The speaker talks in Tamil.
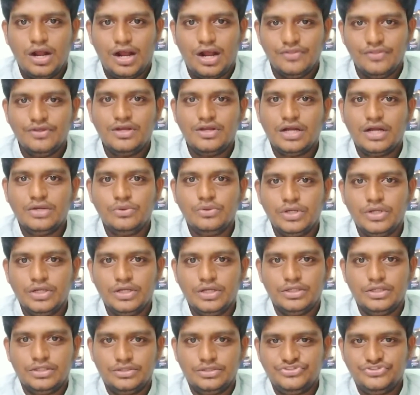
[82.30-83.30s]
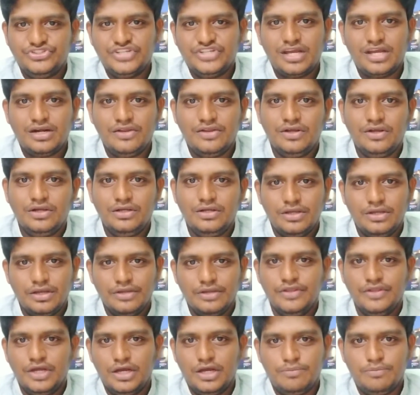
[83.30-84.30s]
அதுக்கான ஒரு சேனல் தான்
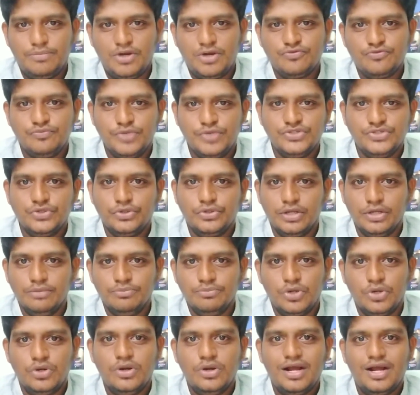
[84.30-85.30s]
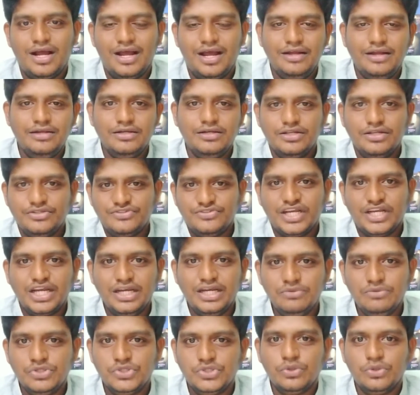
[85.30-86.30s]
இந்த பஃப் மைசோ டெம்போ அண்ட்
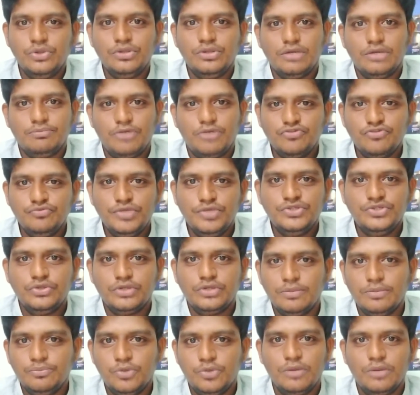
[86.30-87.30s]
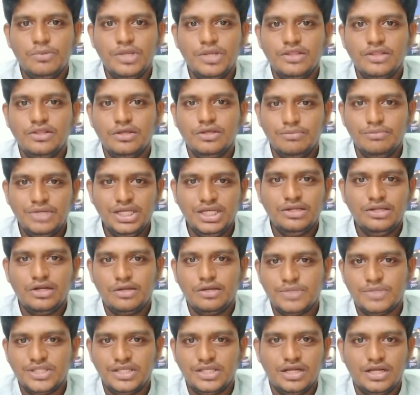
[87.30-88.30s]
செகண்ட் விஷயம் இந்த பஃப் மைசோ டெம்போ அப்படிங்கிறதுக்கு மீனிங்
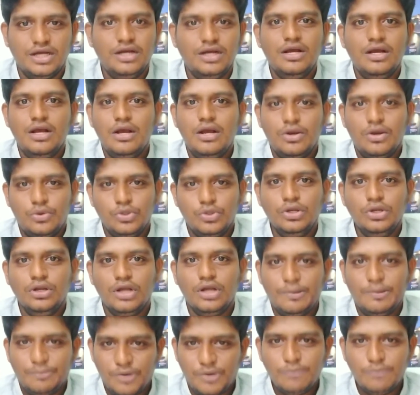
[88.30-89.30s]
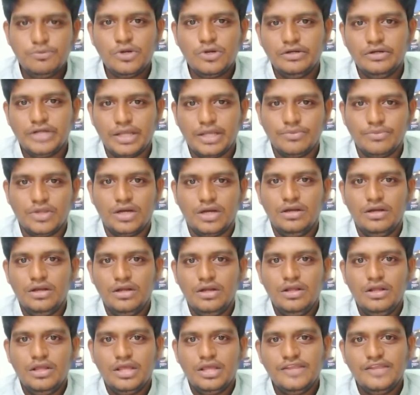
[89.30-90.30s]
என்ன பார்த்தீங்கன்னா ஒன்றும் இல்லை பாப்கார்ன் டைம் தான்
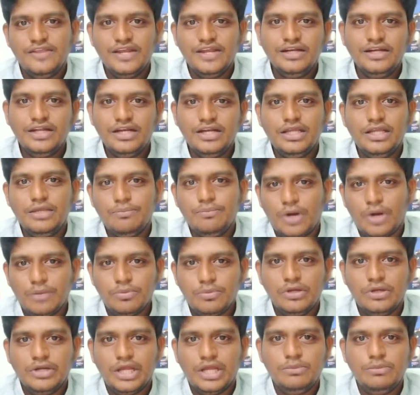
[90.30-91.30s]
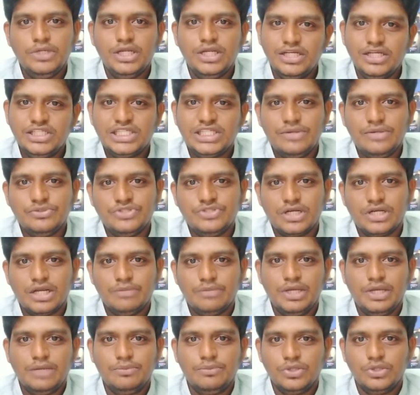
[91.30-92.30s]
இது ஏன்டா நீ பாப்கார்ன் டைம்னு இங்கிலீஷ்லேயே
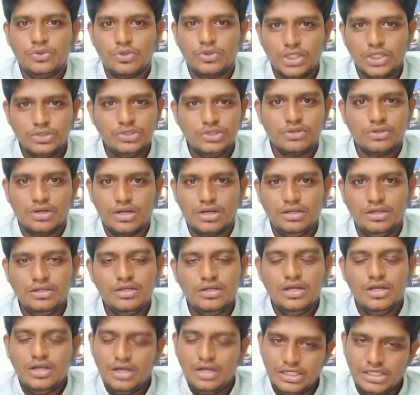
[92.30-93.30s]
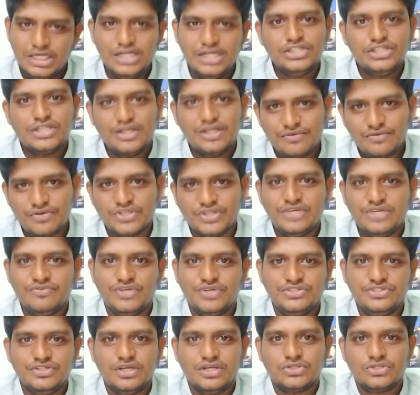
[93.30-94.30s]
வச்சுக்கலாமே அப்படின்னு ஒரு டவுட் வரலாம் இங்கிலீஷில் தான் ஃபஸ்ட்டு
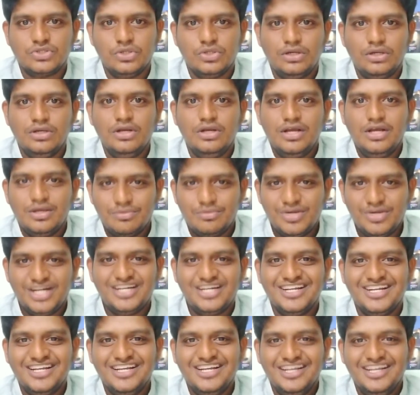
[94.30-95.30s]
வச்சேன் ஆக்சுவலாக பட்